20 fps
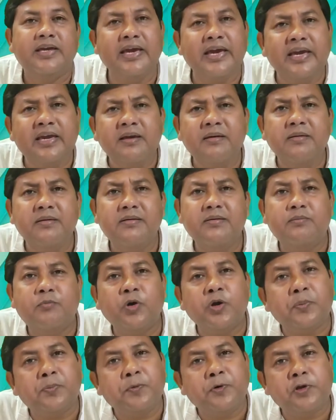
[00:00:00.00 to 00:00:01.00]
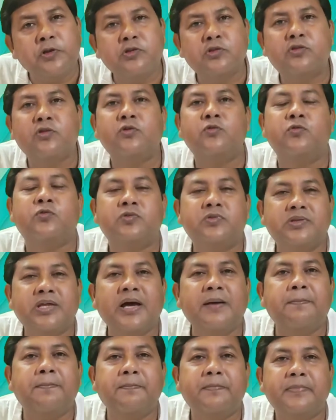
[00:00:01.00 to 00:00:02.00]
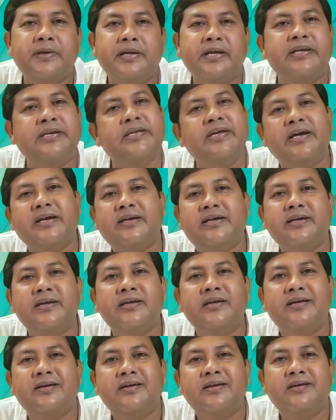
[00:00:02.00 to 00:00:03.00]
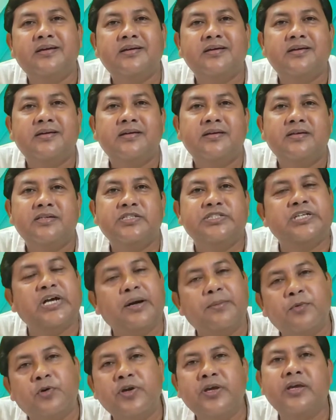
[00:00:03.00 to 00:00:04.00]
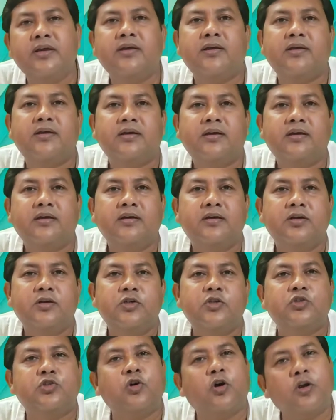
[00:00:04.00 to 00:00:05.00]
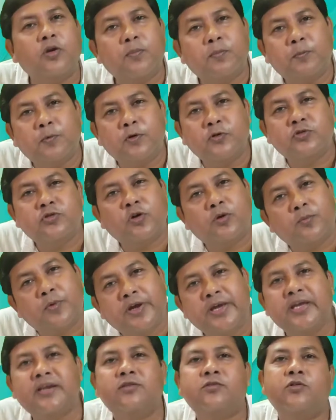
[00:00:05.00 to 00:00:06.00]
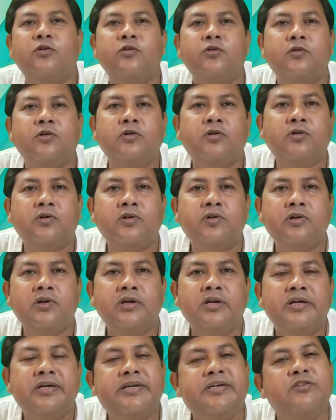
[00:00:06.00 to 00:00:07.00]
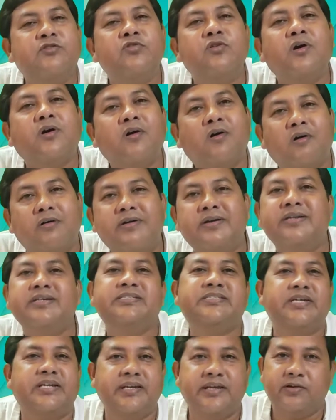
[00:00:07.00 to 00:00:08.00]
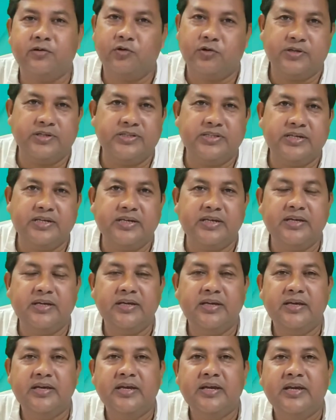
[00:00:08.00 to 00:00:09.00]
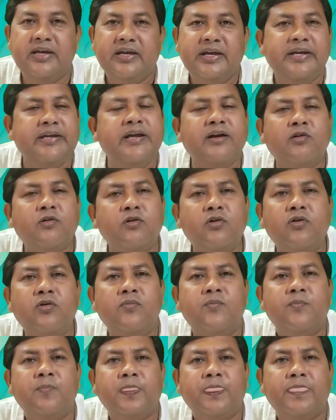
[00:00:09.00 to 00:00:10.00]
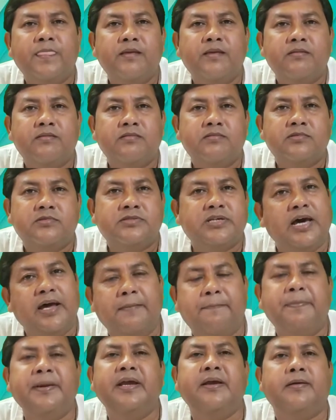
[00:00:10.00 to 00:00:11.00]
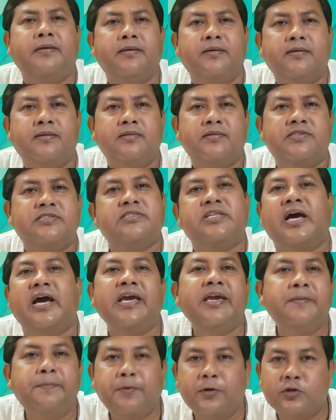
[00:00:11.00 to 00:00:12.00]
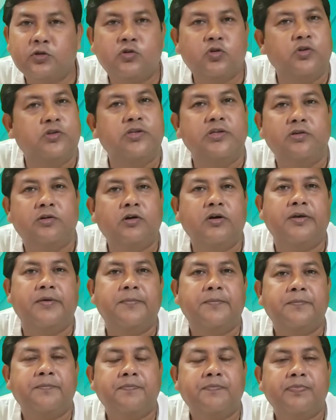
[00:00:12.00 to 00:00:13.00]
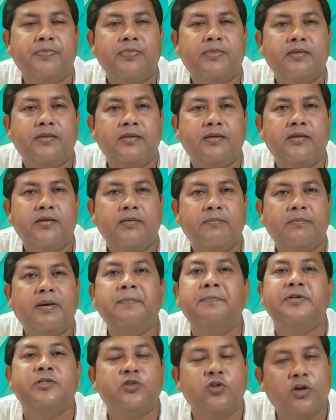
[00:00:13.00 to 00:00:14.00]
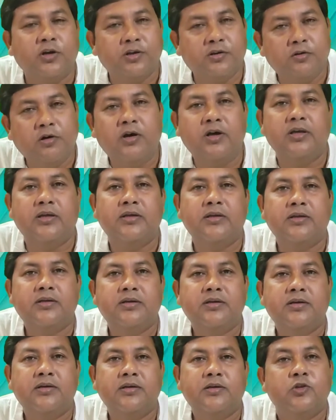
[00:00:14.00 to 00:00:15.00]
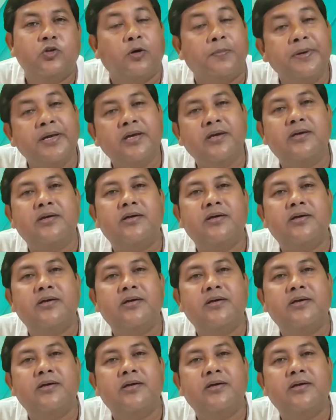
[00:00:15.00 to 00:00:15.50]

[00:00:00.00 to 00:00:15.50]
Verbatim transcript: এই বৈপরীত্য উত্তাপ এটি একটি সাময়িক স্বল্প সময়ের জন্য কিছু কন্ডিশানে ঘটে থাকে এটা কোনো সার্বিক স্থায়ী পদ্ধতি নয় বা বিষয় নয় তবে